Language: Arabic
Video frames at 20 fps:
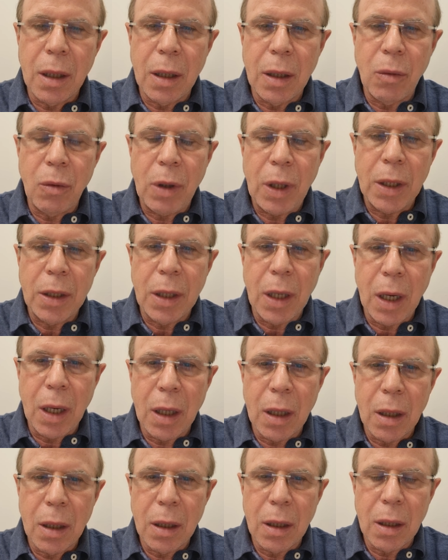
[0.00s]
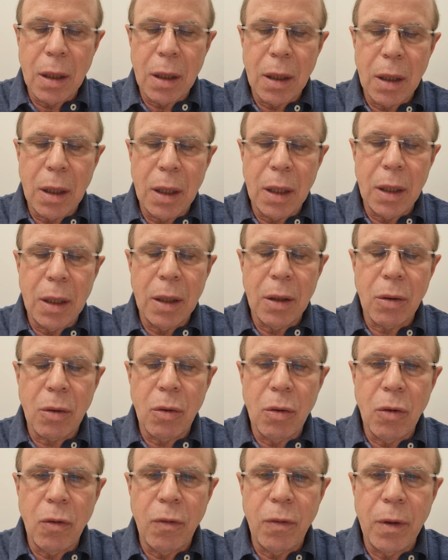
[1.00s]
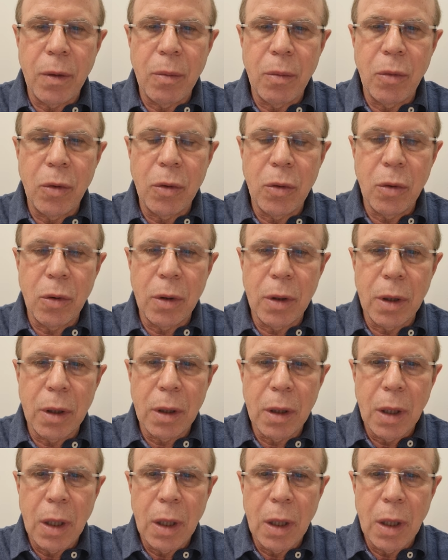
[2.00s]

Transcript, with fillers: وحدة اللي نقولوا في المدن